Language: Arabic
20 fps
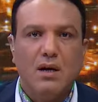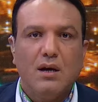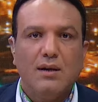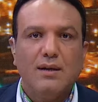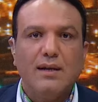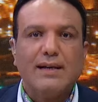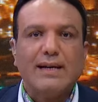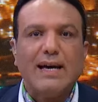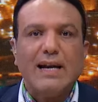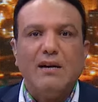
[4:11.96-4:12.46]

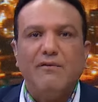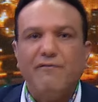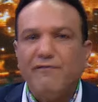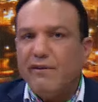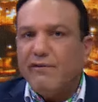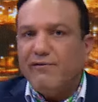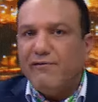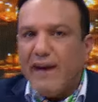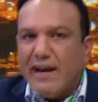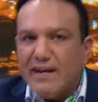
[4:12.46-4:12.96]
نتكلم في
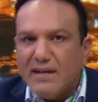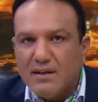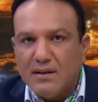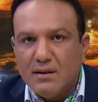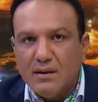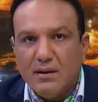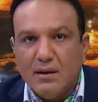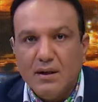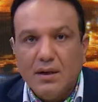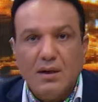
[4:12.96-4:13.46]
الفن
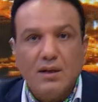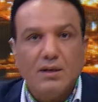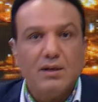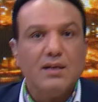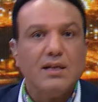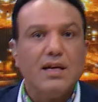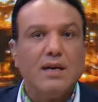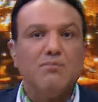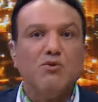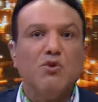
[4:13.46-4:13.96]

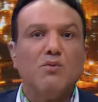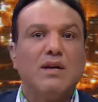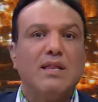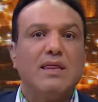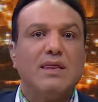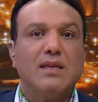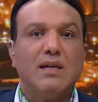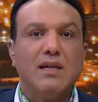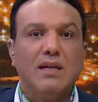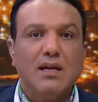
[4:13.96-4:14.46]
نجيب
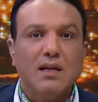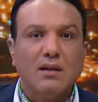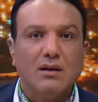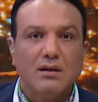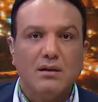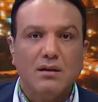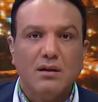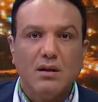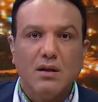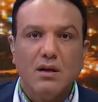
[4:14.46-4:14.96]

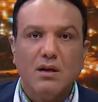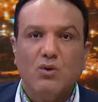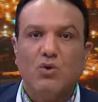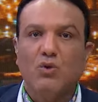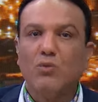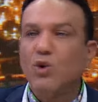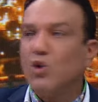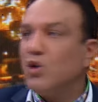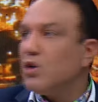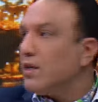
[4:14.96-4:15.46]
ممثلين
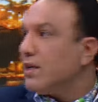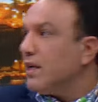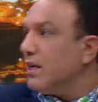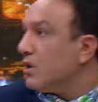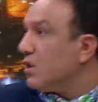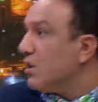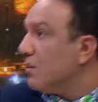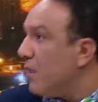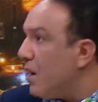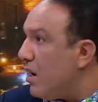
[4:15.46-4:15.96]

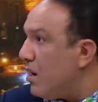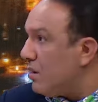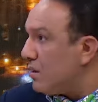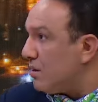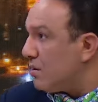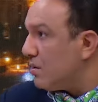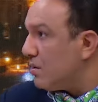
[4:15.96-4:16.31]
ومخرجين كبار